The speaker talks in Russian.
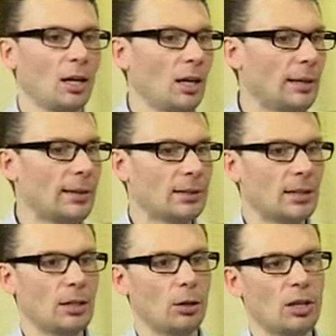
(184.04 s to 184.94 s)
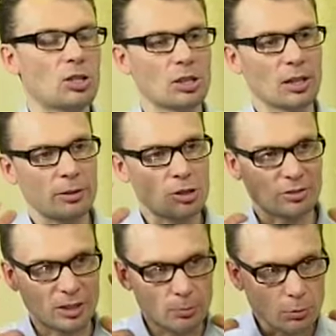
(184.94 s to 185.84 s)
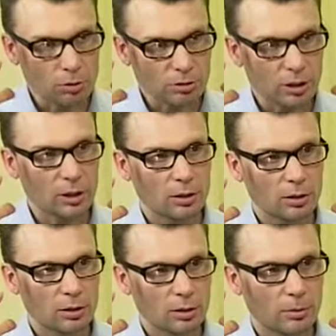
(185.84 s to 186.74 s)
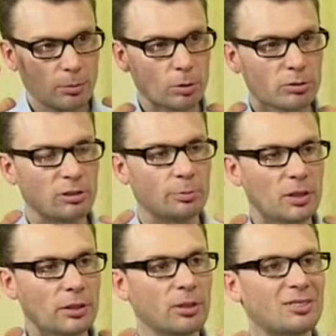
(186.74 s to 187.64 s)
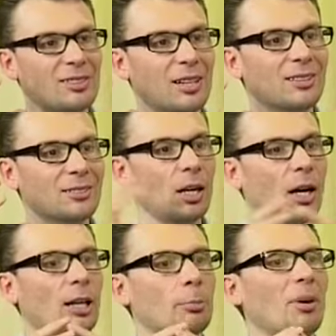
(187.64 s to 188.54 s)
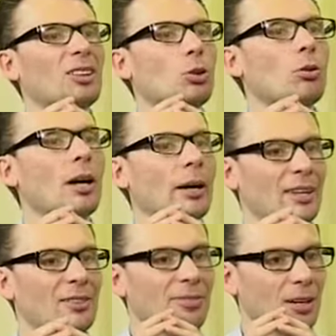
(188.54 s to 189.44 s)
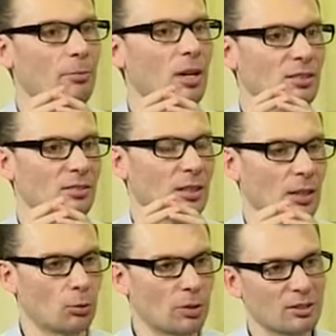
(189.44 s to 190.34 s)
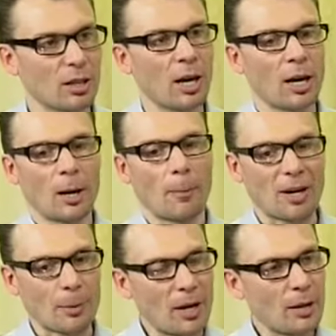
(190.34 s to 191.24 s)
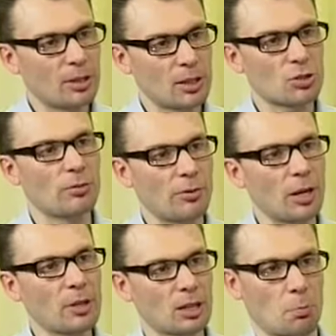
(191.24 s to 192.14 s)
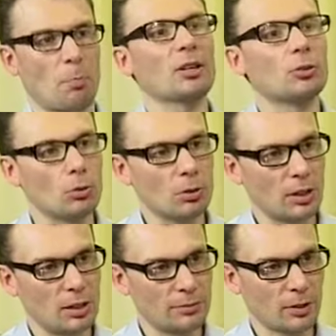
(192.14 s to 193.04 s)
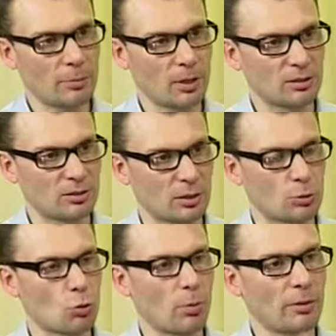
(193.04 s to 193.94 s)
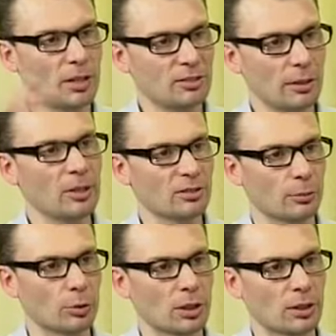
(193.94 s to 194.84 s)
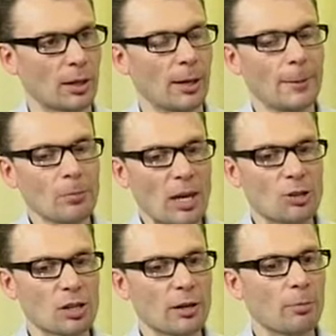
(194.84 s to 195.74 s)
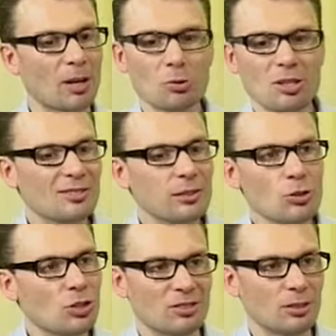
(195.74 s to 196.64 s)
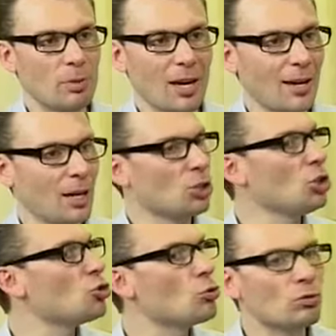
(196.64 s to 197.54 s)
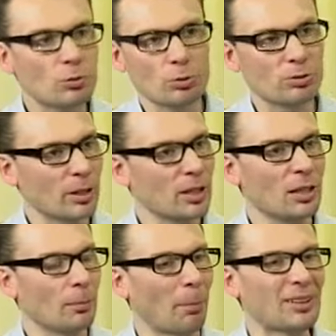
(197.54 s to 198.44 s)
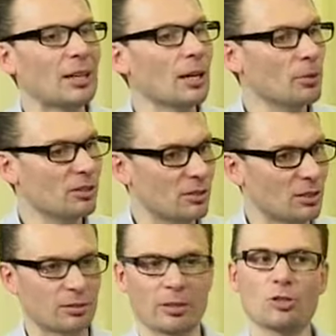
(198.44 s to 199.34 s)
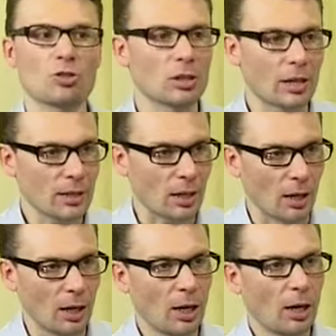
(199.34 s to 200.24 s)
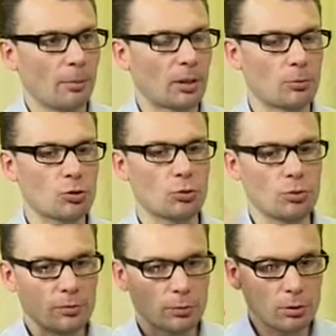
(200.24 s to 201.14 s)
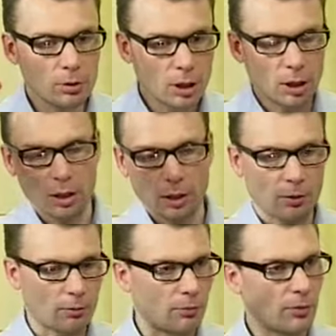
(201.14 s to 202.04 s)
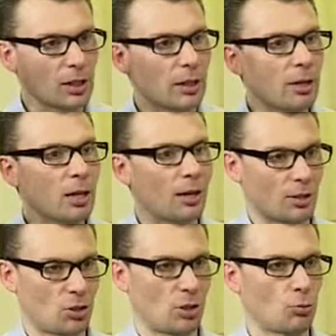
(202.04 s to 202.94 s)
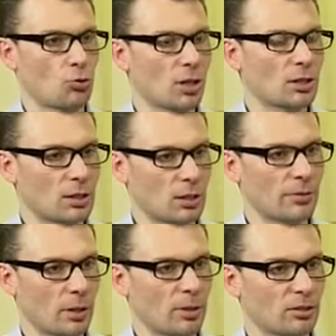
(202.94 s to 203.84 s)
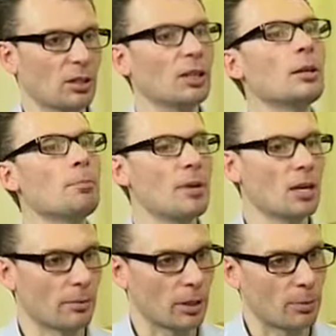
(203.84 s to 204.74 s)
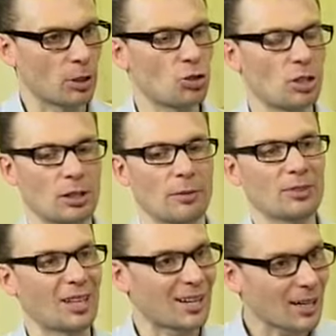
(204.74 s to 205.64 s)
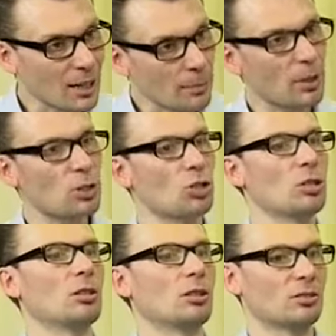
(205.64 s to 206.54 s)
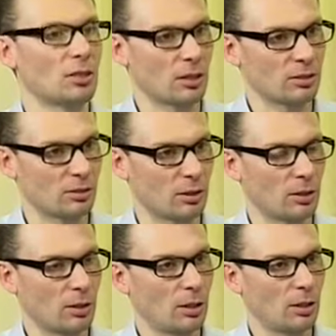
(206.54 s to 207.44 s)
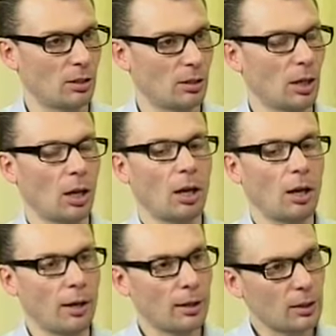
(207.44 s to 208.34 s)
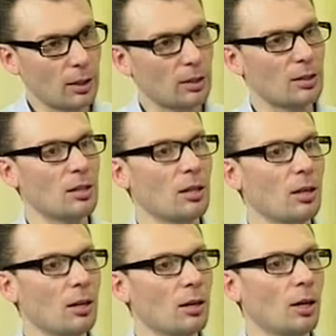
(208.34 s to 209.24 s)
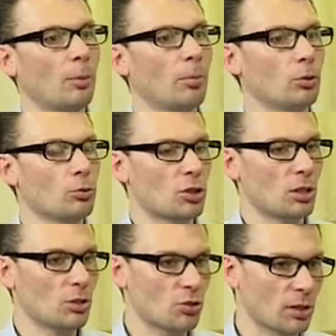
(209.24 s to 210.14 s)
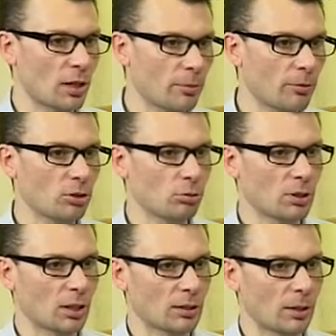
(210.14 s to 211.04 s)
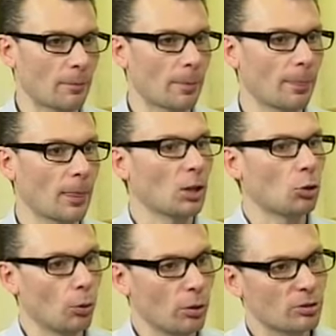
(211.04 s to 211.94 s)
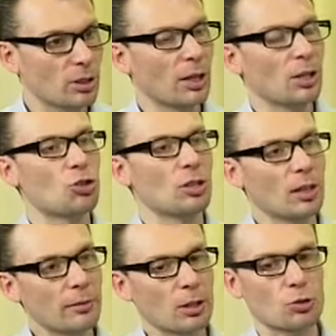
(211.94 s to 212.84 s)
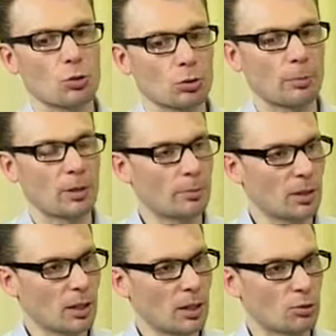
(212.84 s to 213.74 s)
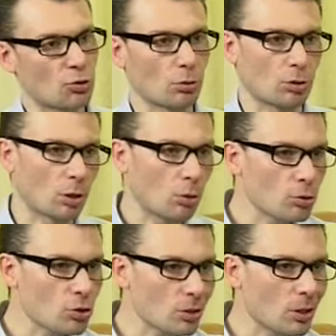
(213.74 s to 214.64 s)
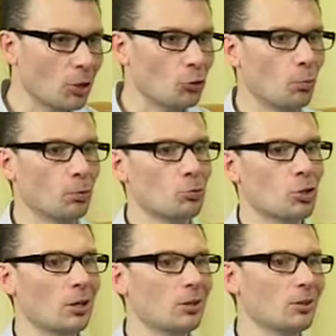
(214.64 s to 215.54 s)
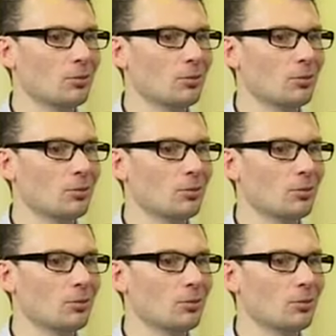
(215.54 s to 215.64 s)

и так далее. И человеческий мозг – просто испытывает стресс от потока информации. У нас проблема нашего времени – это поток информации, это шумовая завеса вот это. И человек порой не слышит себя, не чувствует свои потребности, свои желания, mm потому что у него в голове каша уже от этой информации. Это первая причина. Вторая причина стресса – это не получение желаемого результата. Вот. То есть человек что-то предполагает, что-то хочет, но получает